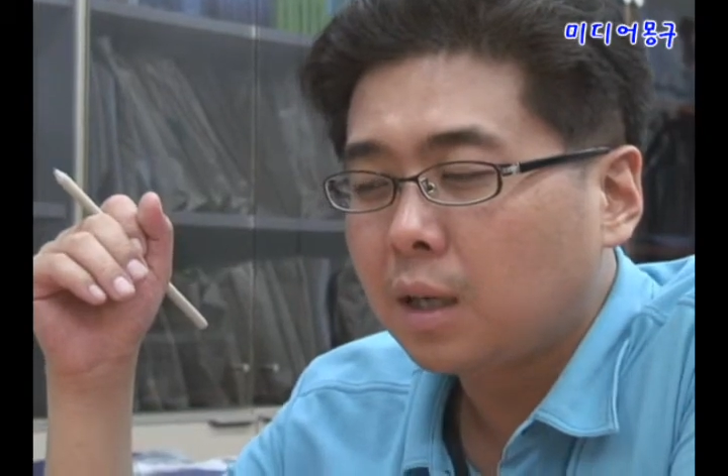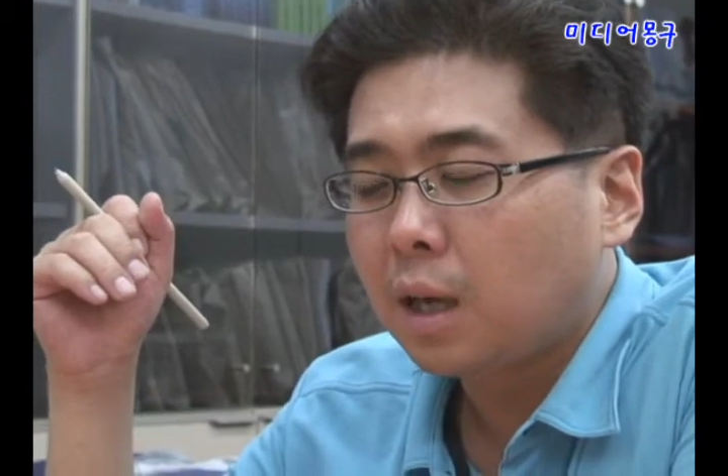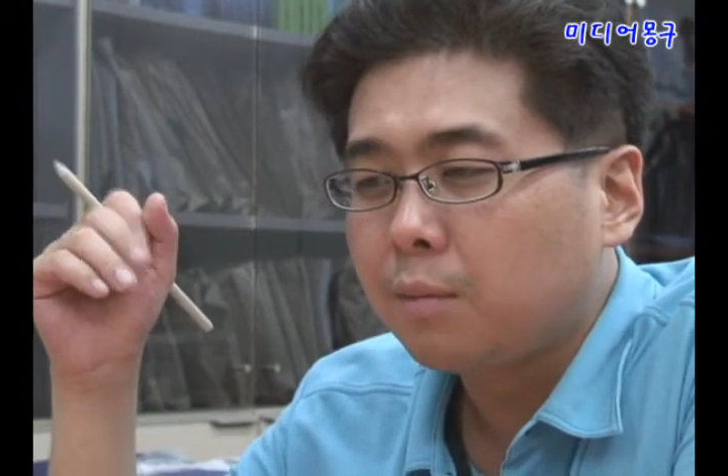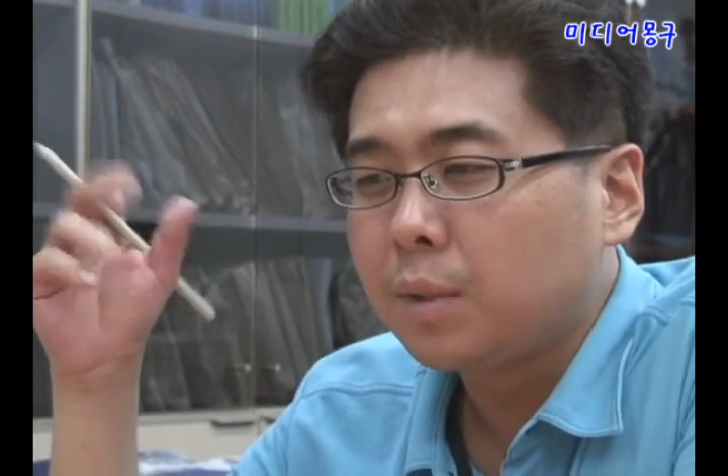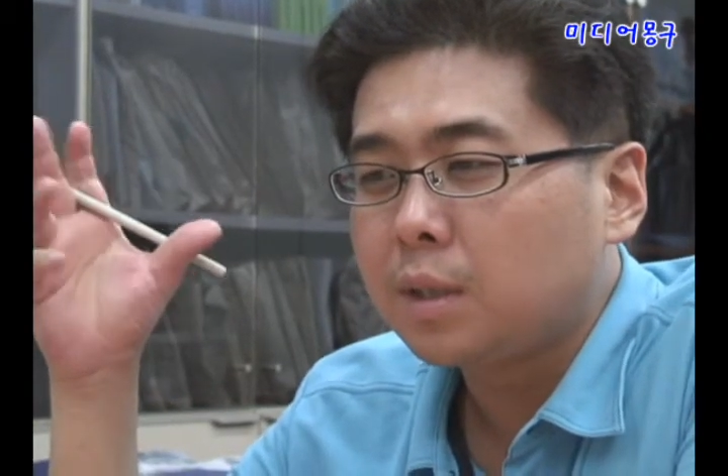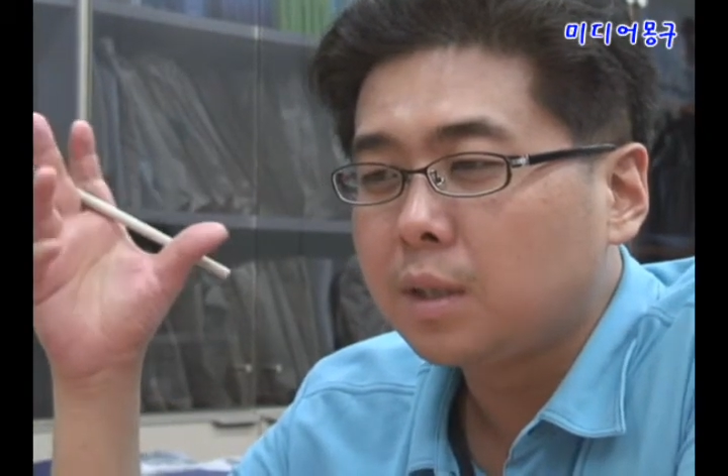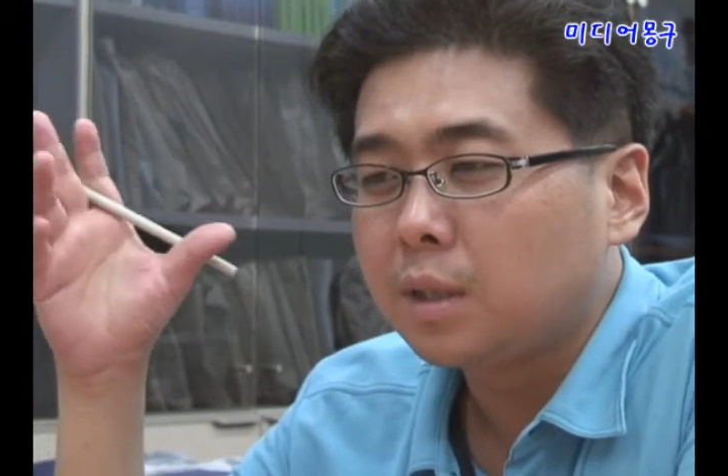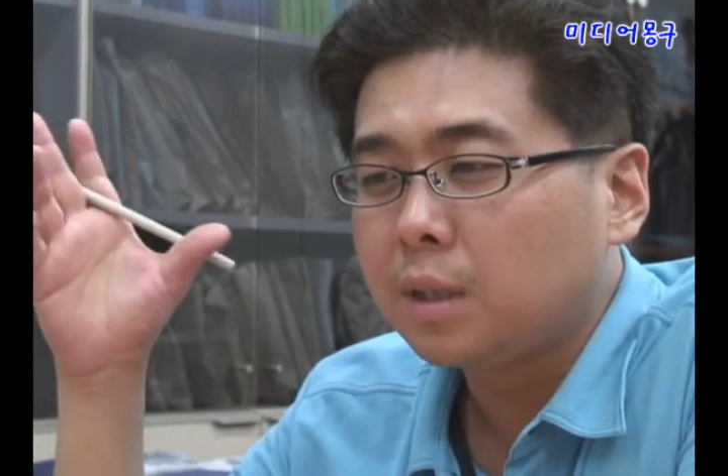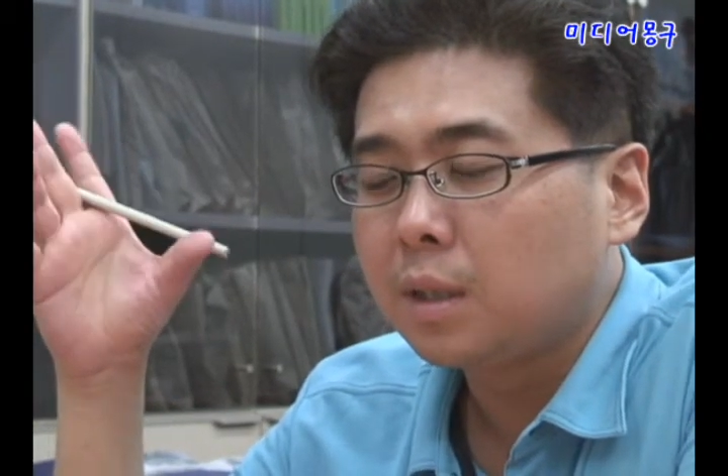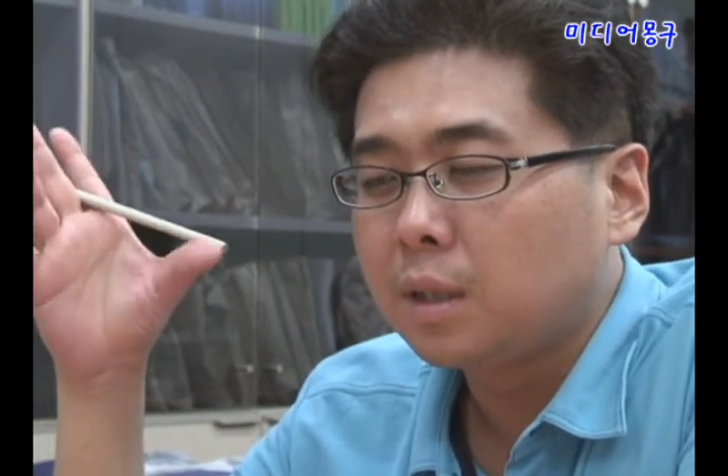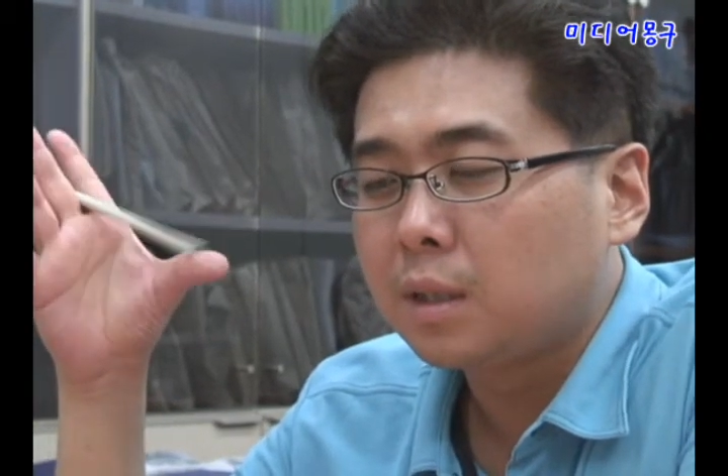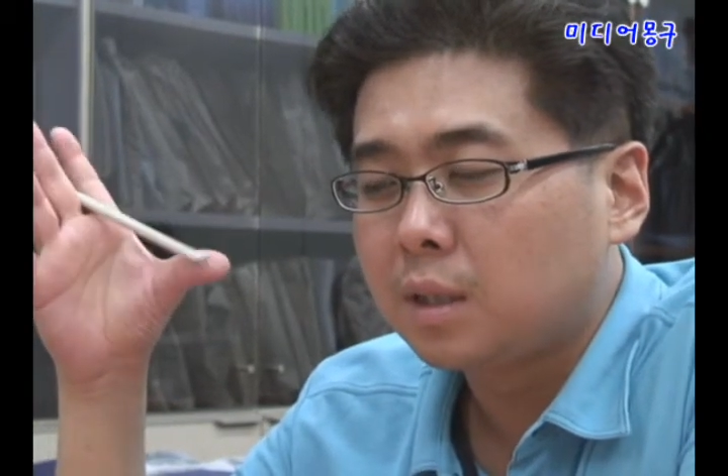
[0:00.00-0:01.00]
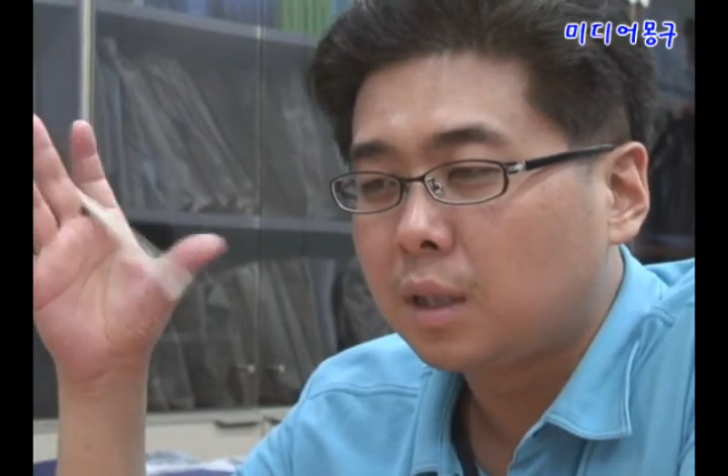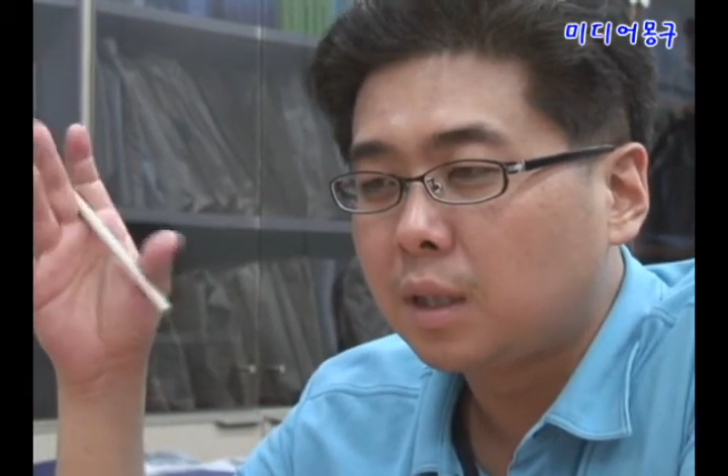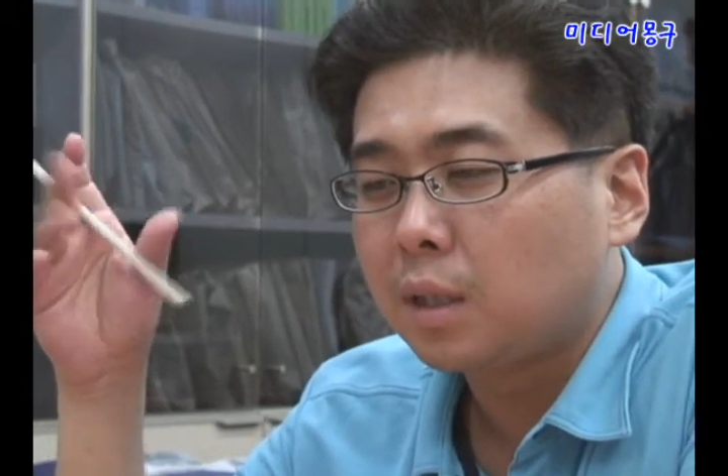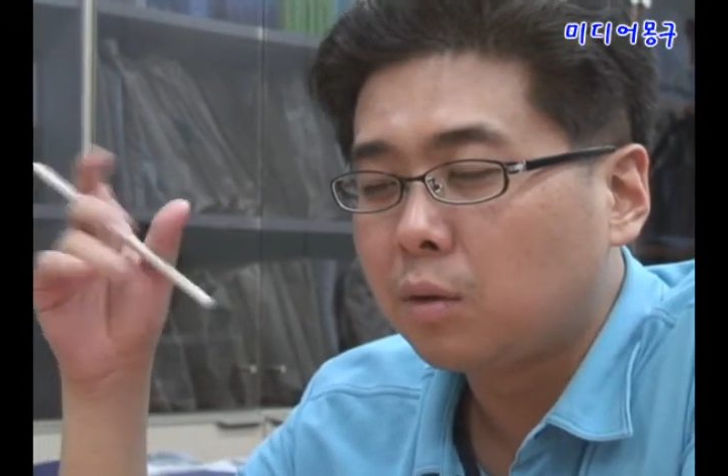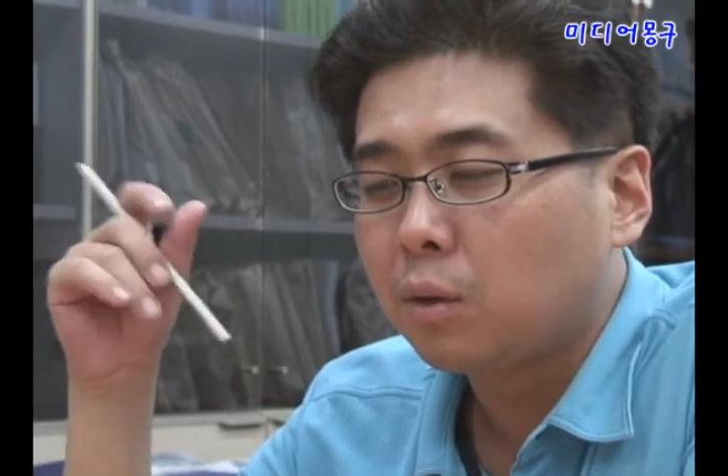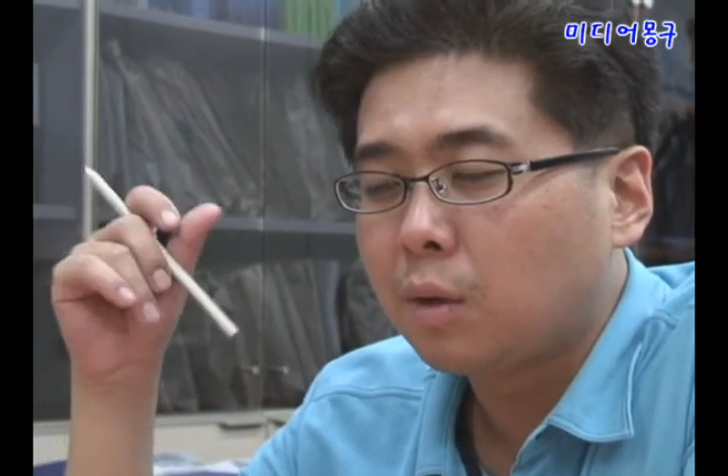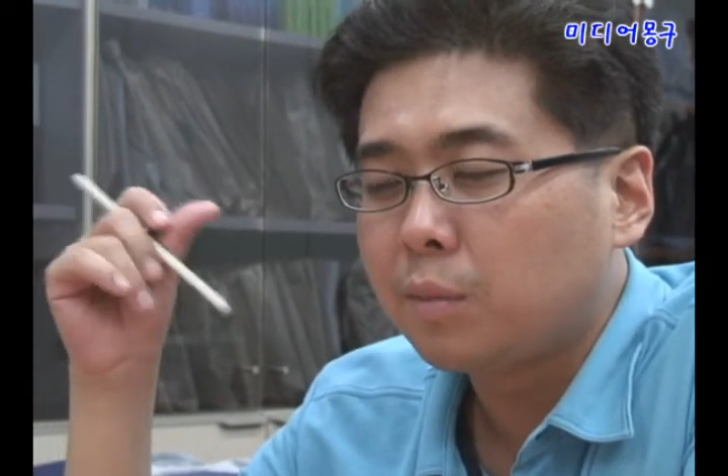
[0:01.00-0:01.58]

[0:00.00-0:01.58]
MBC를 지키고